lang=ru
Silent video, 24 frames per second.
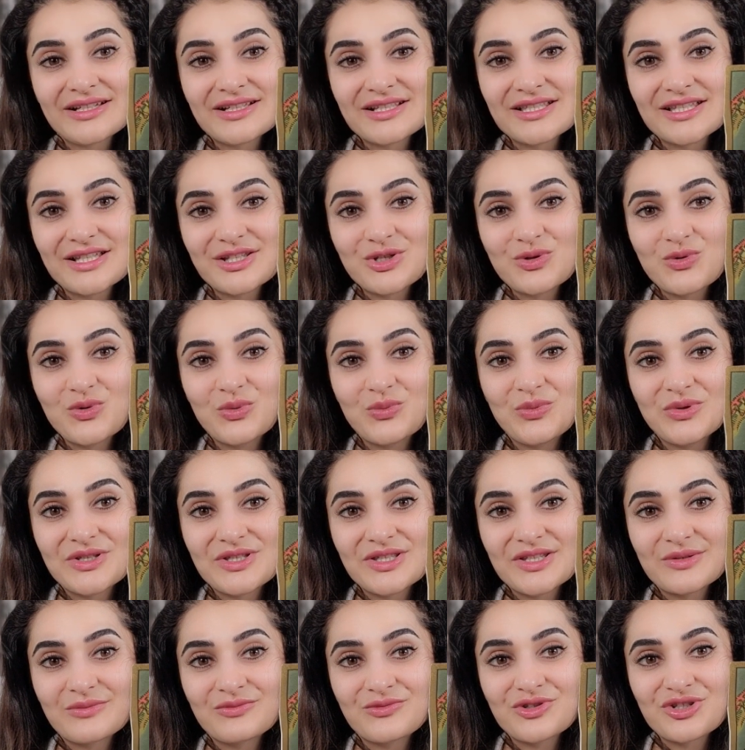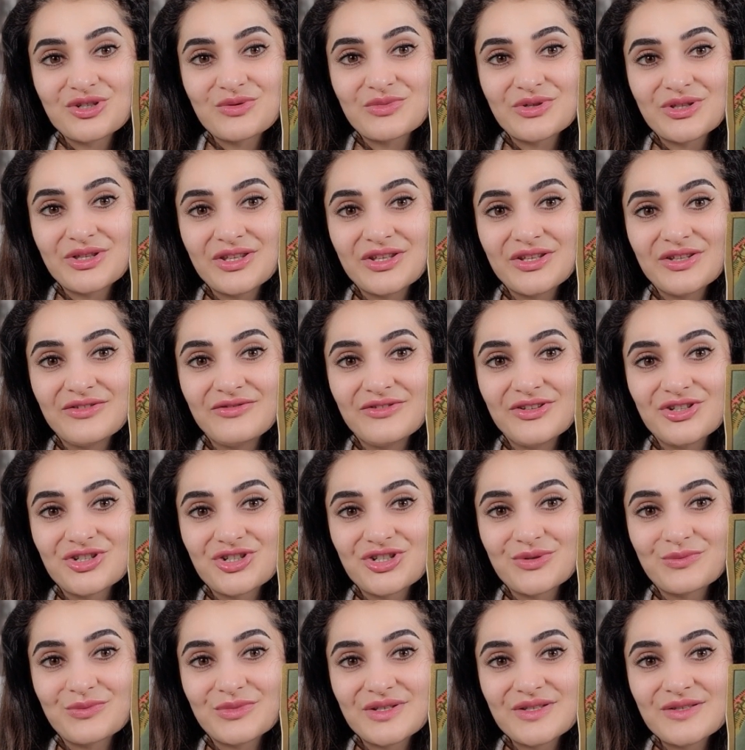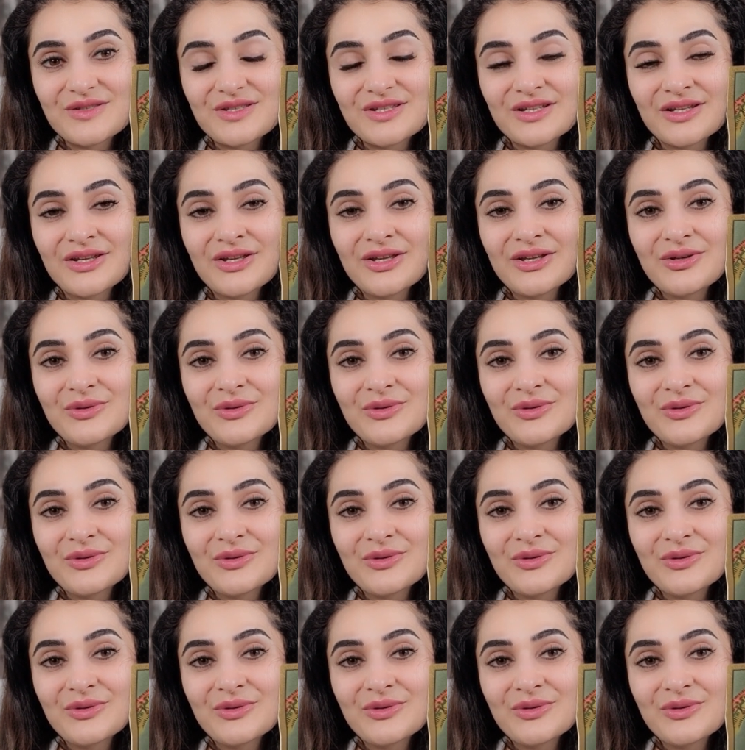здесь купите, может быть, недвижимость.